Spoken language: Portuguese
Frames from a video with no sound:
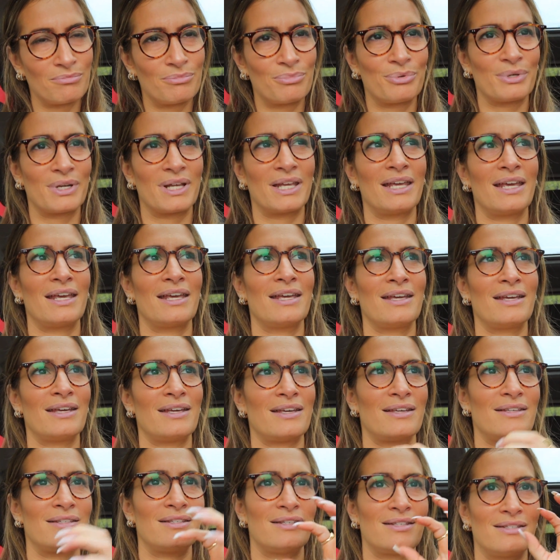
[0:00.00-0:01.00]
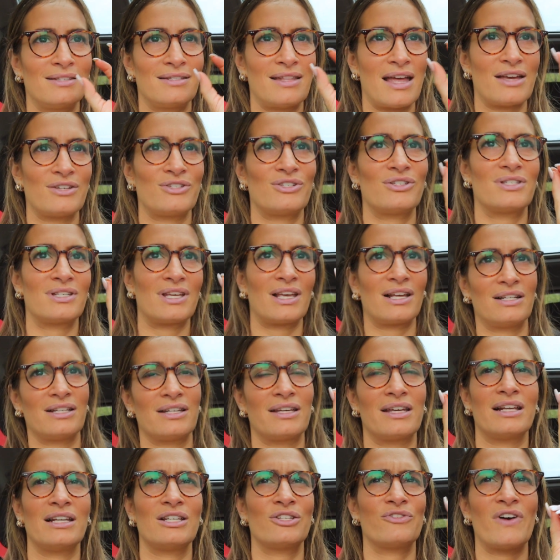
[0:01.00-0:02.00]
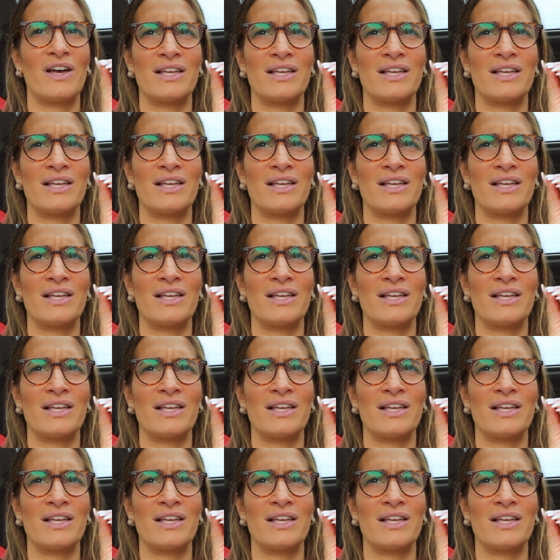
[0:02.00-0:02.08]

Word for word: porque esses testes que, que eles